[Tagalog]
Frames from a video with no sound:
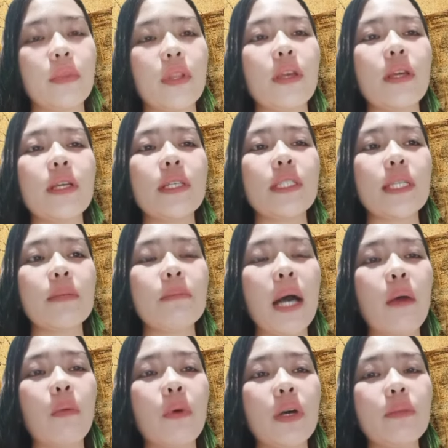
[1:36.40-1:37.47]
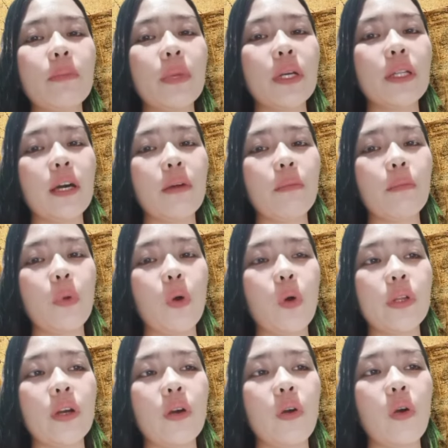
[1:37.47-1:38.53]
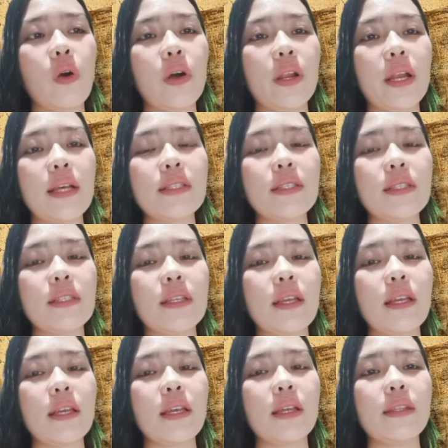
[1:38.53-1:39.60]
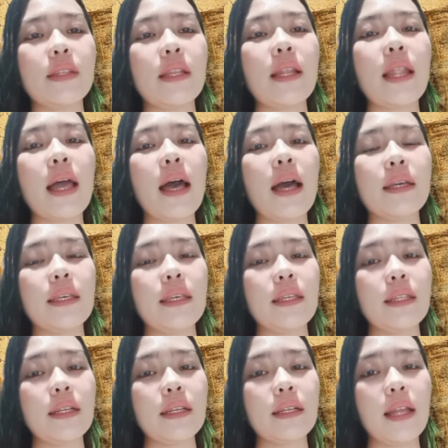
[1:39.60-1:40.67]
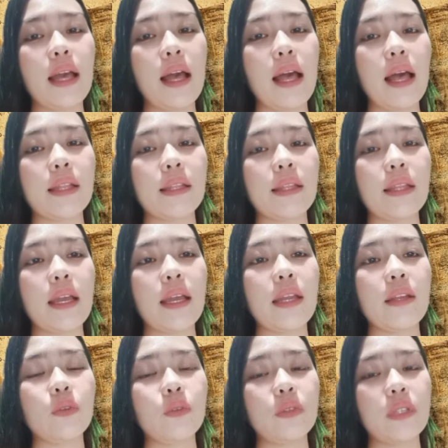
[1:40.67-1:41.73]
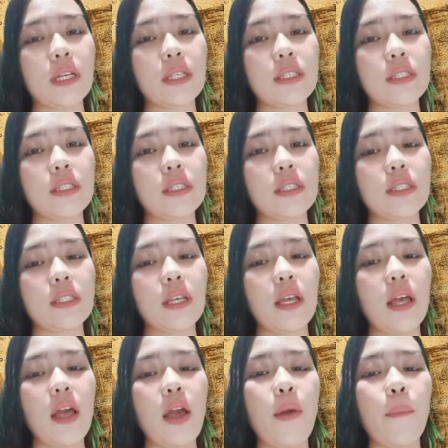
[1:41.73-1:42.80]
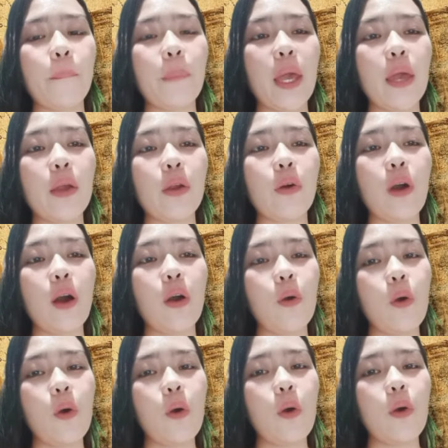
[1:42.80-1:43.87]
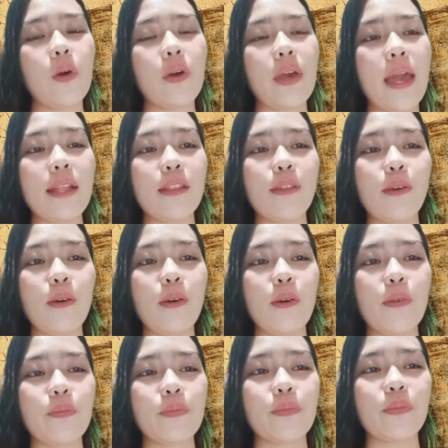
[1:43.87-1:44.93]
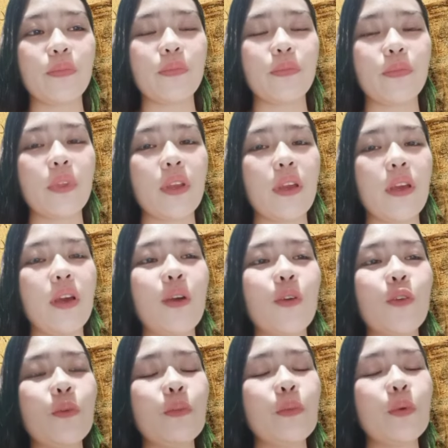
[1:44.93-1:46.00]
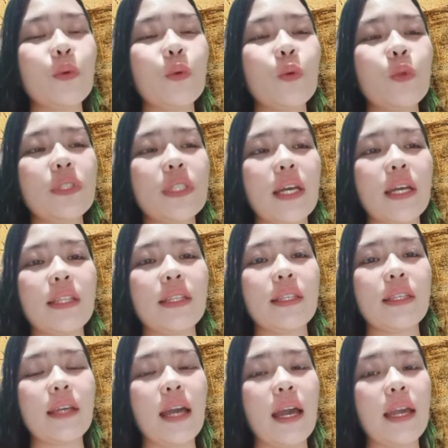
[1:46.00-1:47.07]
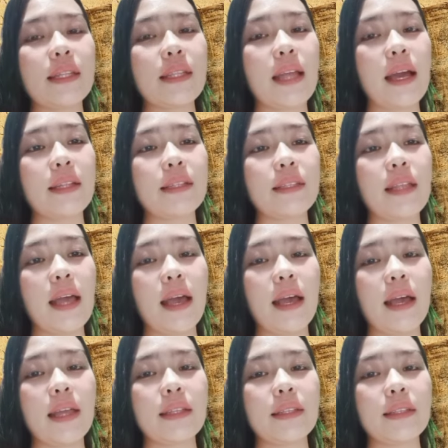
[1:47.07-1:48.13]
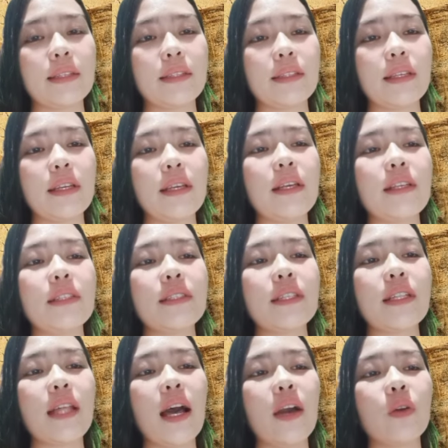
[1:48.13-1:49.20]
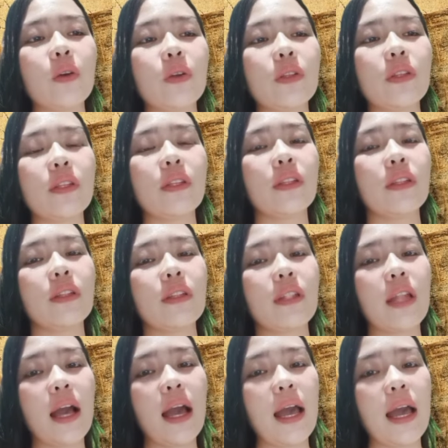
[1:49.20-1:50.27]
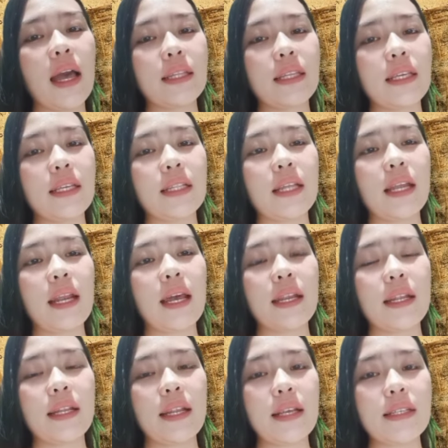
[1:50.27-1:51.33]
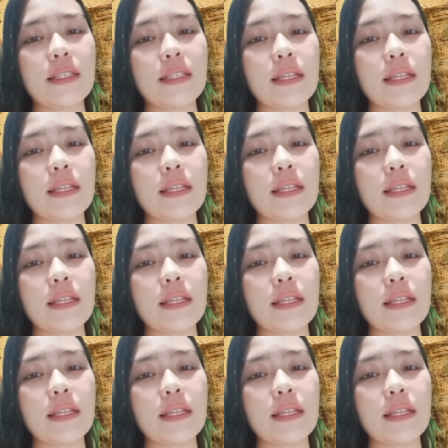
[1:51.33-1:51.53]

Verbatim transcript: Sa bawat pagtakbo ng oras, dalangin ng lahat ay lunas. Pero ako, heto, umuusad kahit dahan-dahan sa dagot ng ating nararanasan.